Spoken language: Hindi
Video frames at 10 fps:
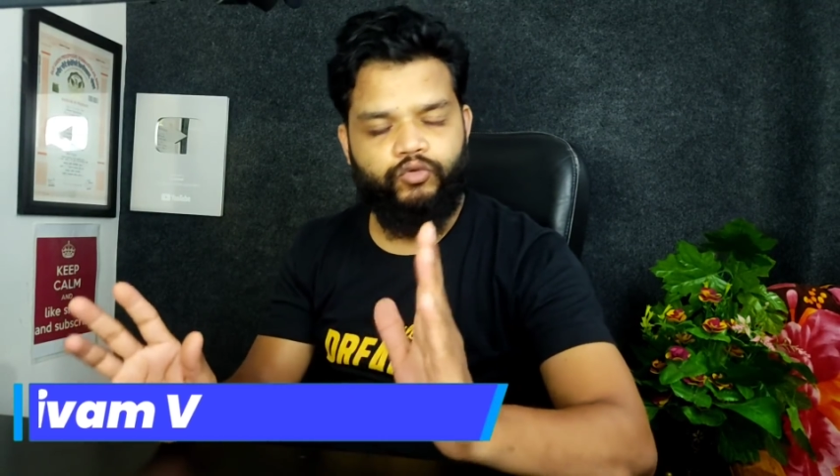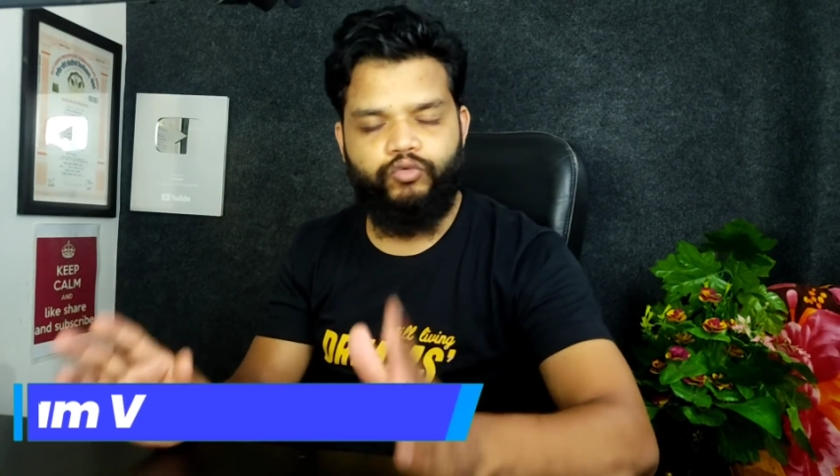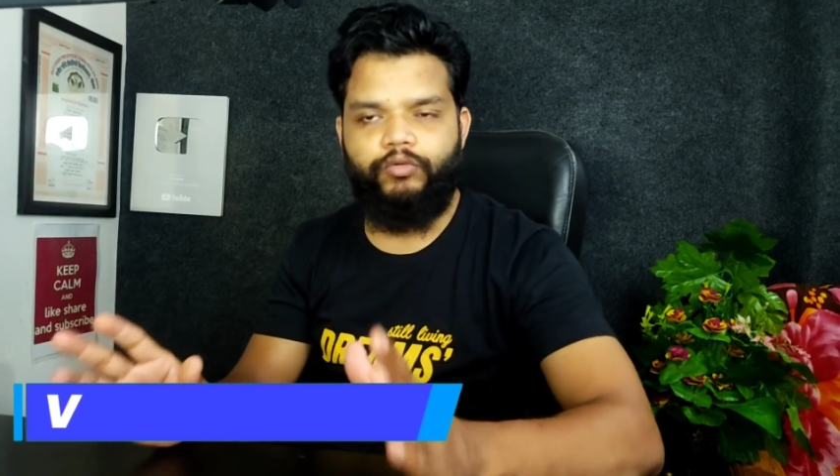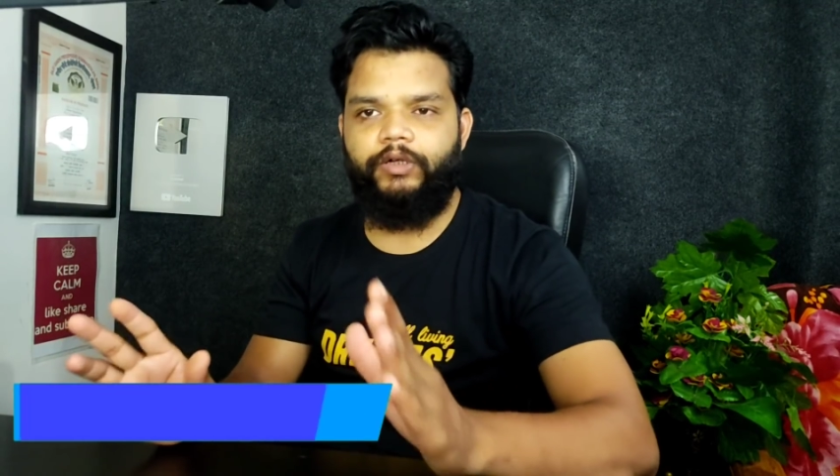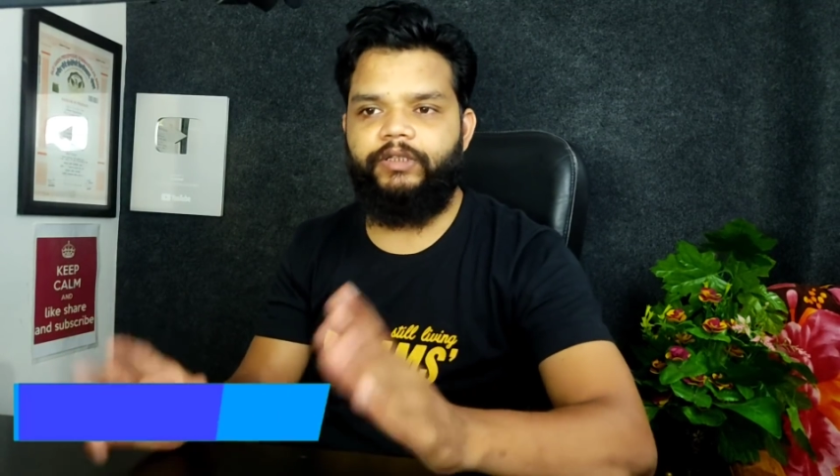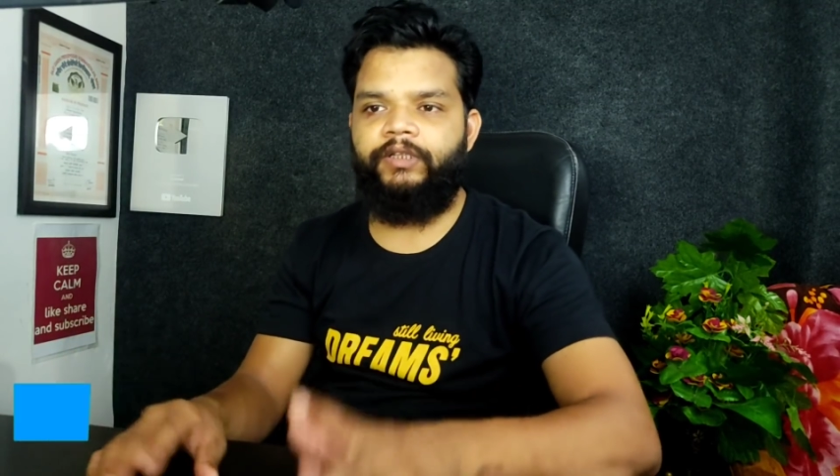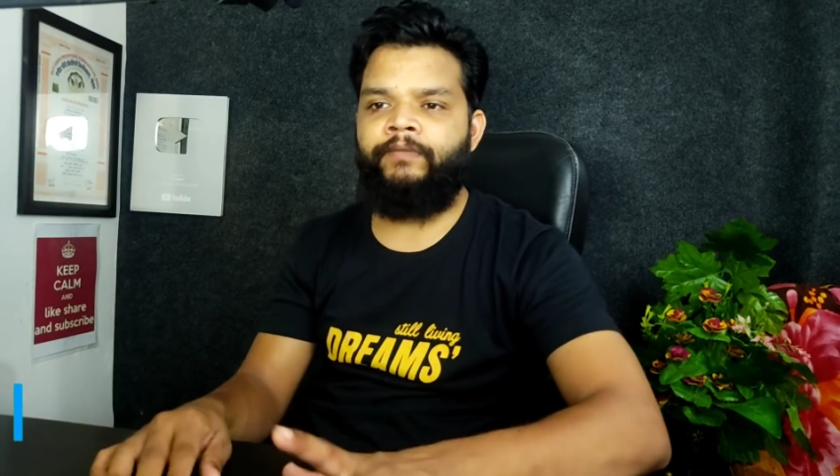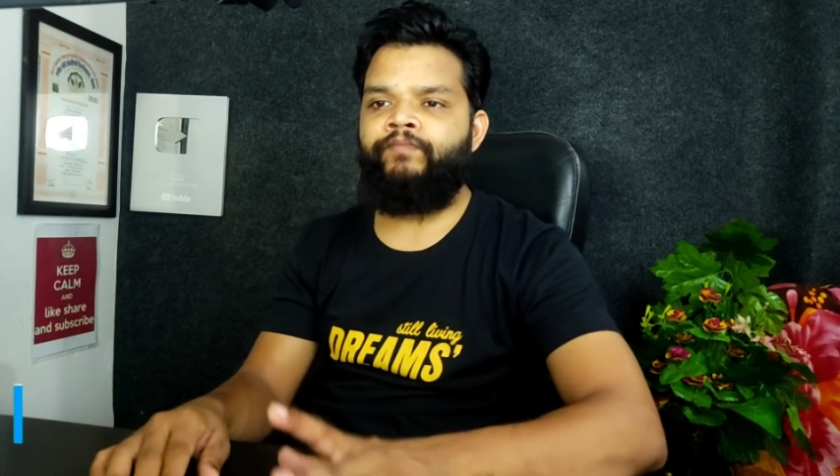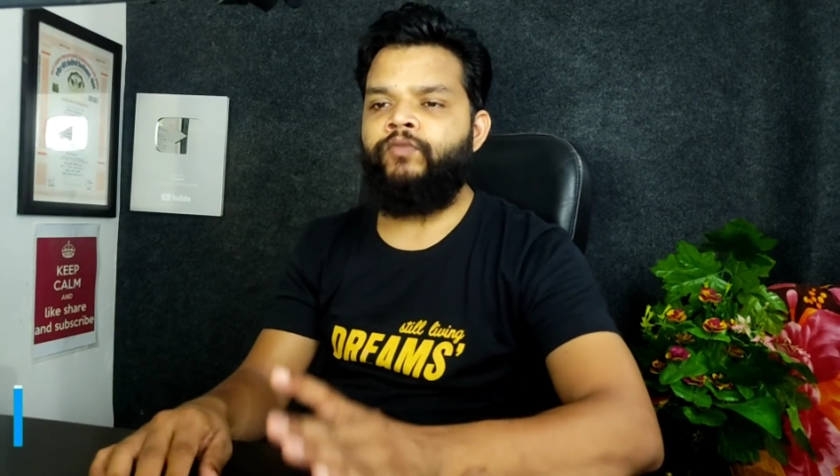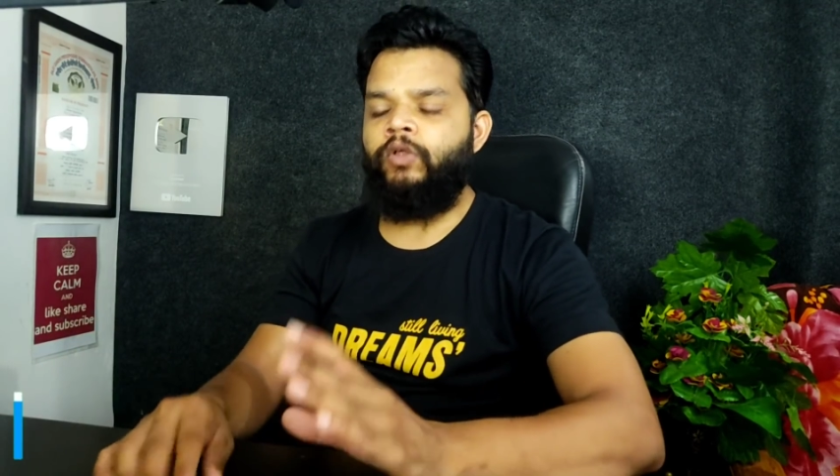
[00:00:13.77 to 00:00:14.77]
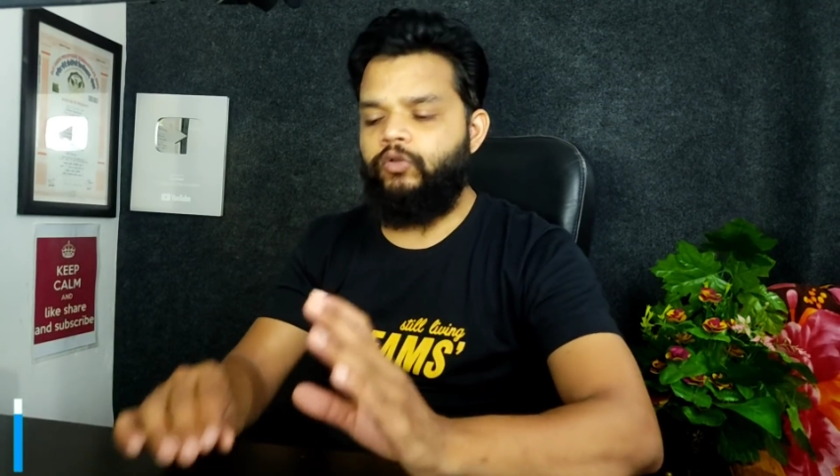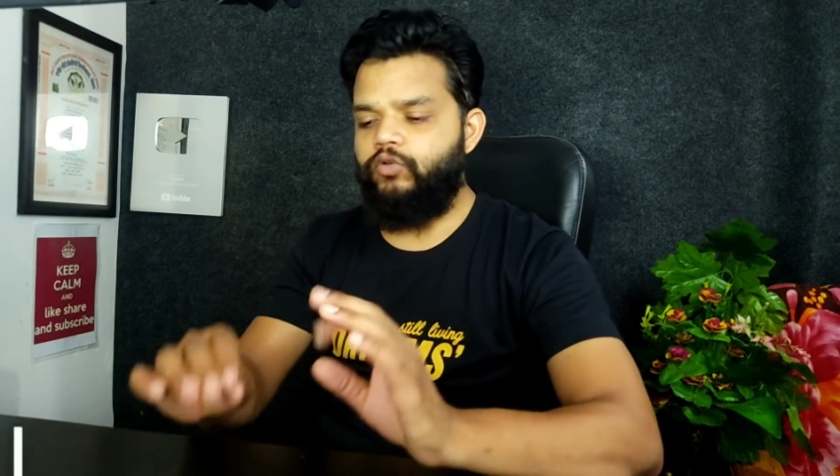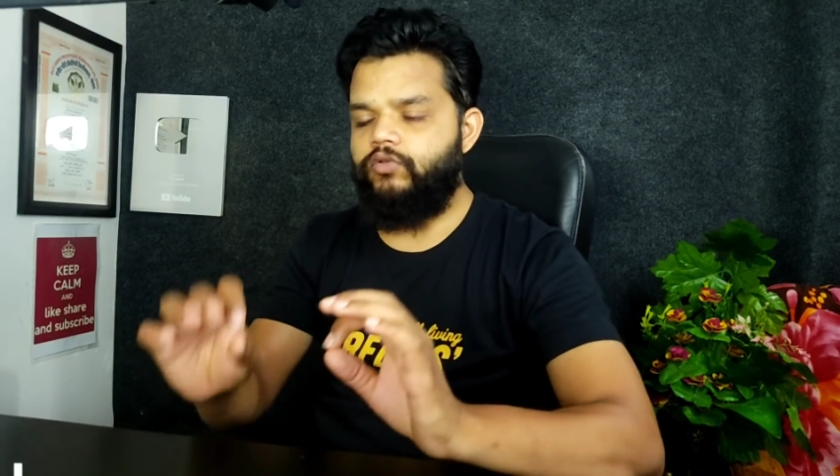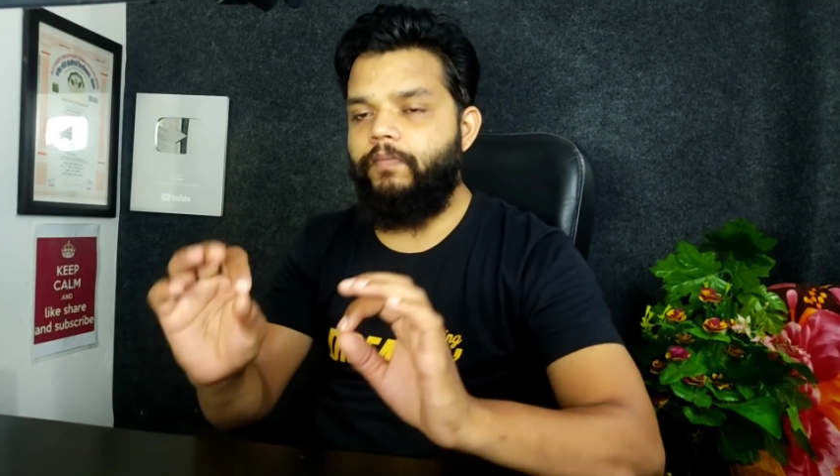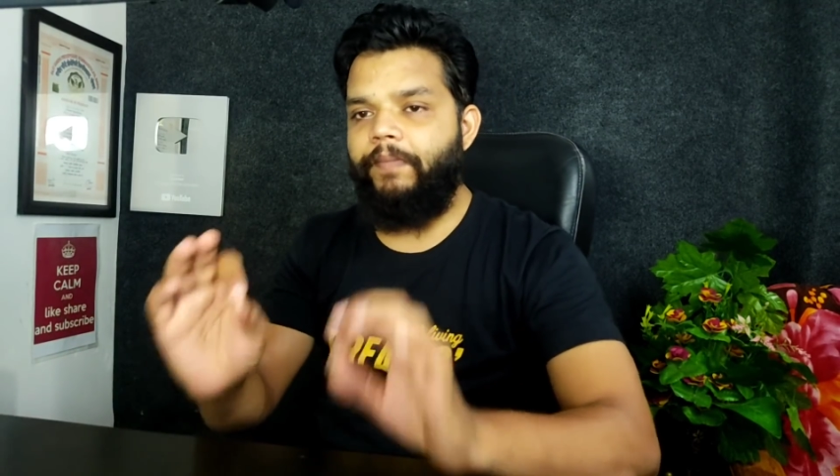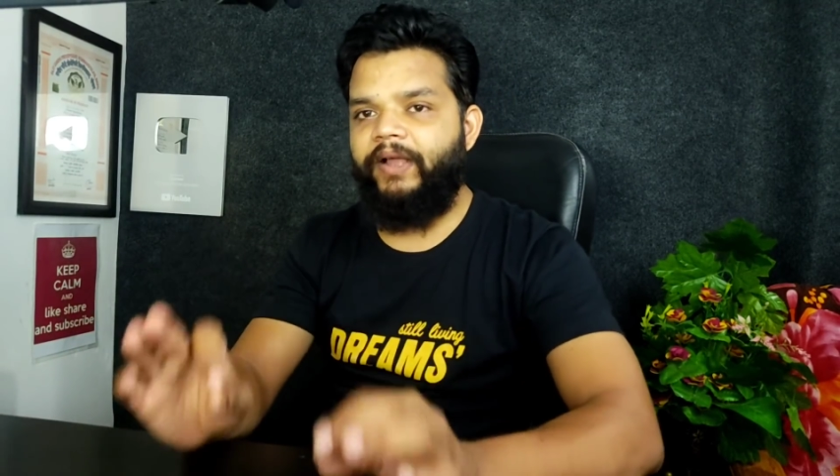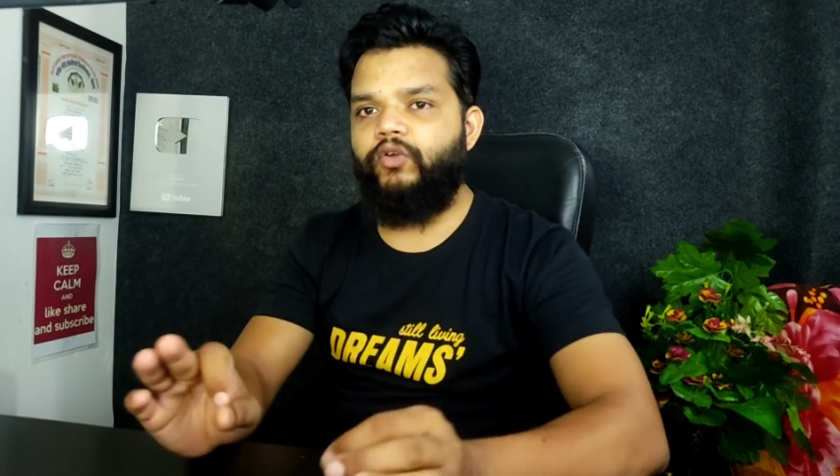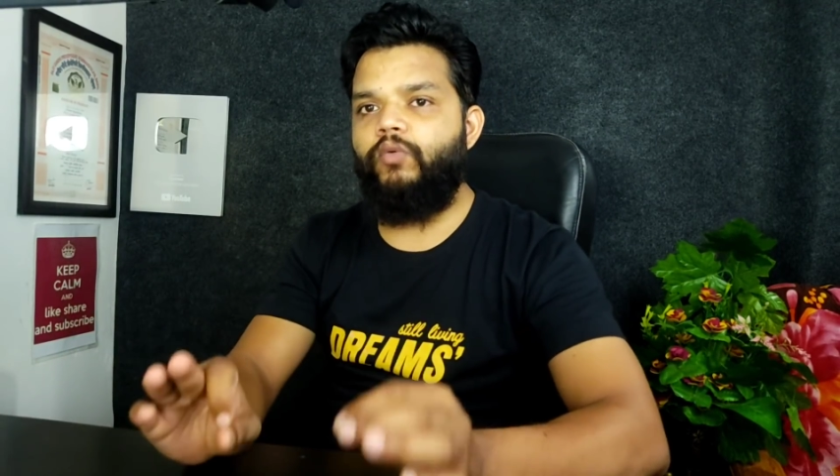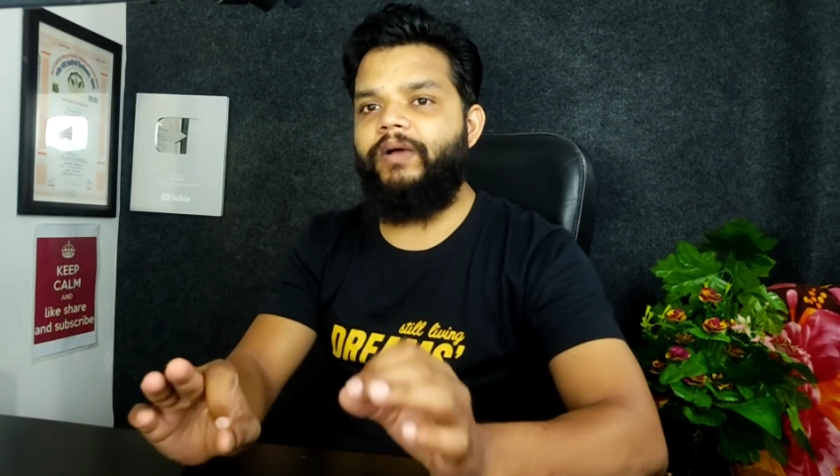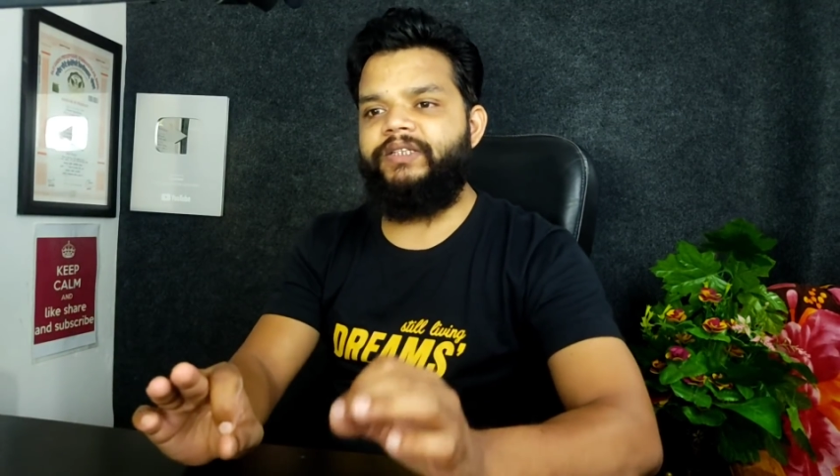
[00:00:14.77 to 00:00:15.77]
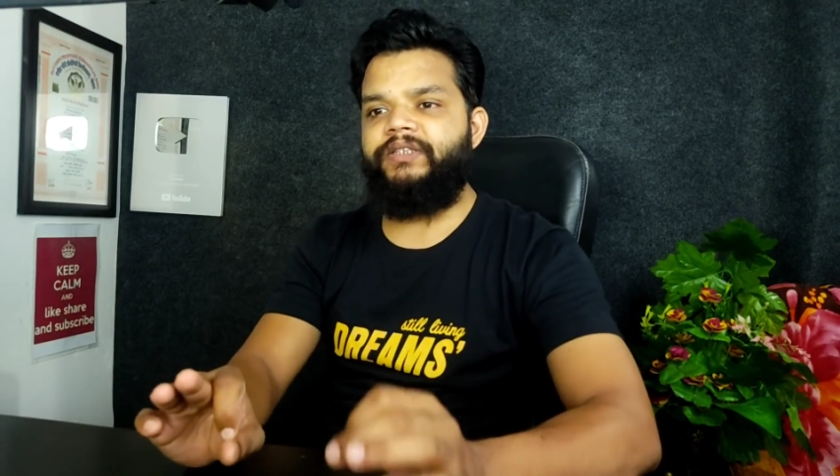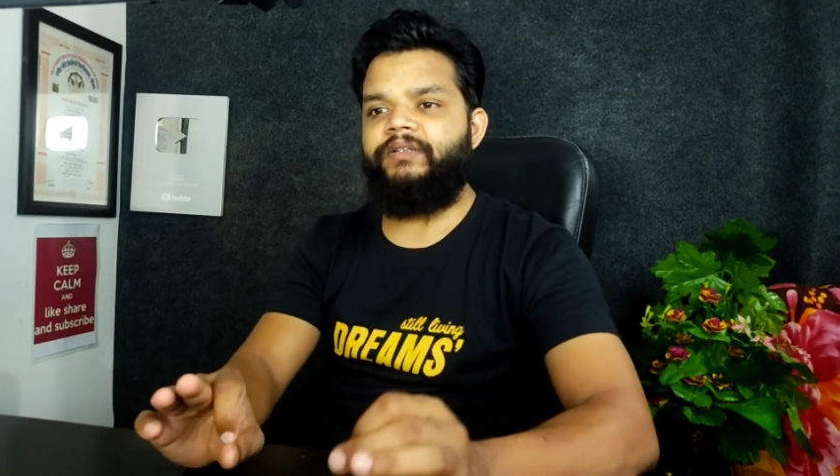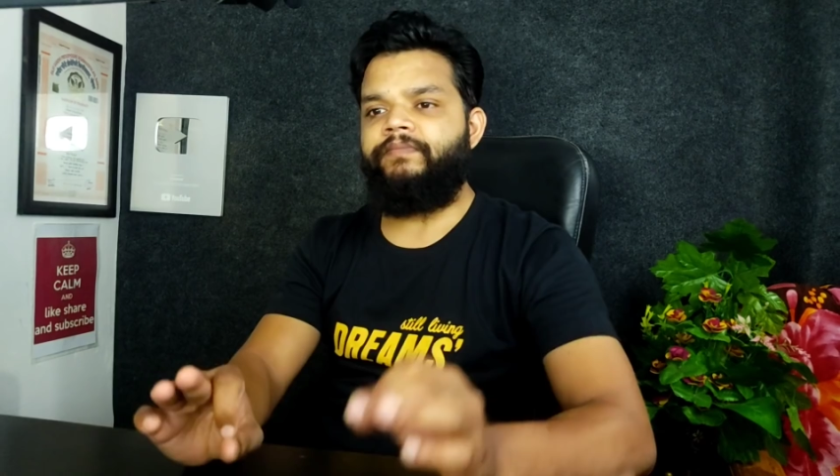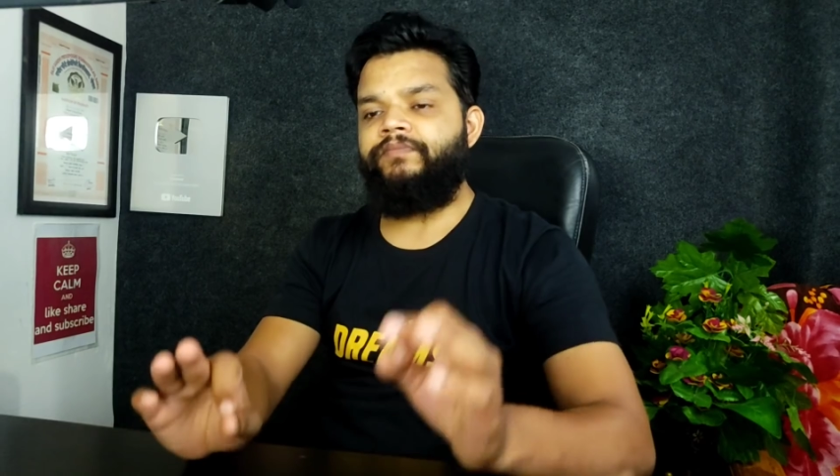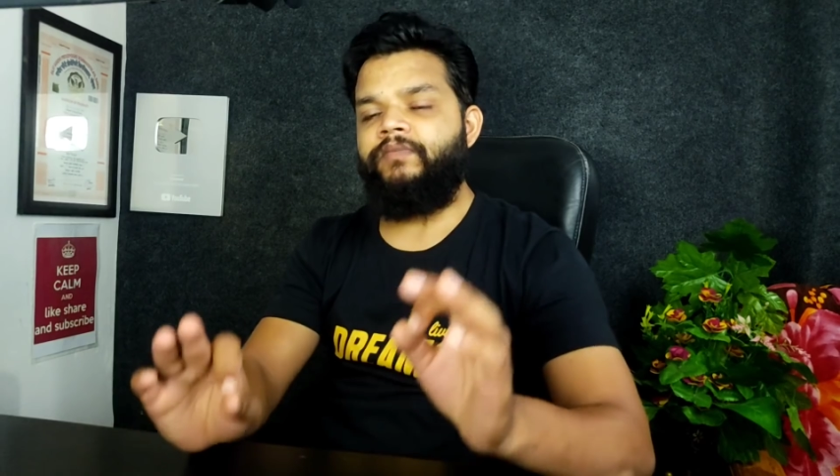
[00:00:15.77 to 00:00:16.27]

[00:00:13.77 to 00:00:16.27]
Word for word: शुरू करते हैं दोस्तों बैंकोमाइसिन